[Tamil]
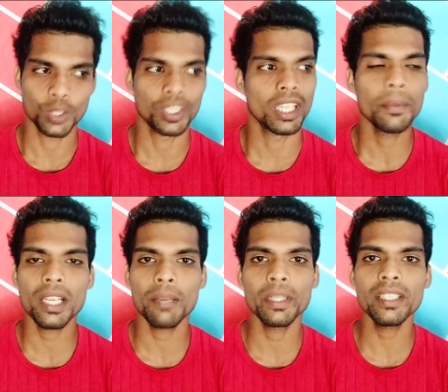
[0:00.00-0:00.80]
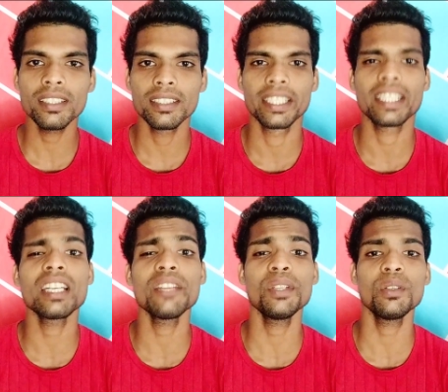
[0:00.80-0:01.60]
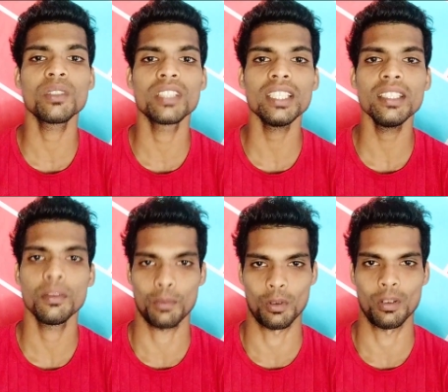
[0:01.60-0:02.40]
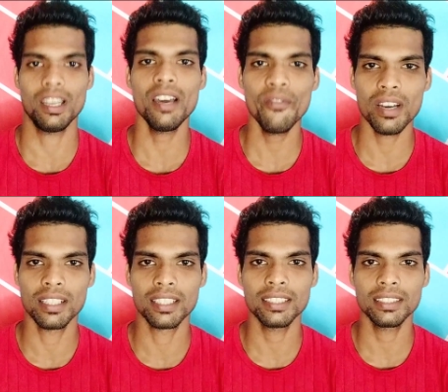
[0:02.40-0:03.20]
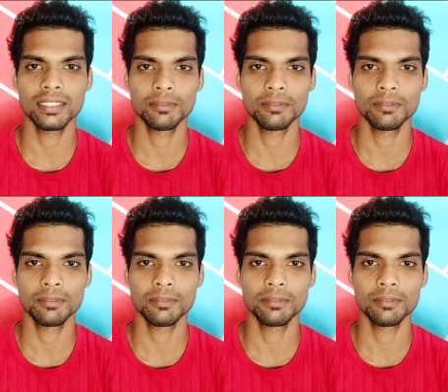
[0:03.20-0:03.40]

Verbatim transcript: ஸோ டிலே பண்ணாமல் இன்றைக்கான வீடியோக்குள்ளே போகலாம் வாங்க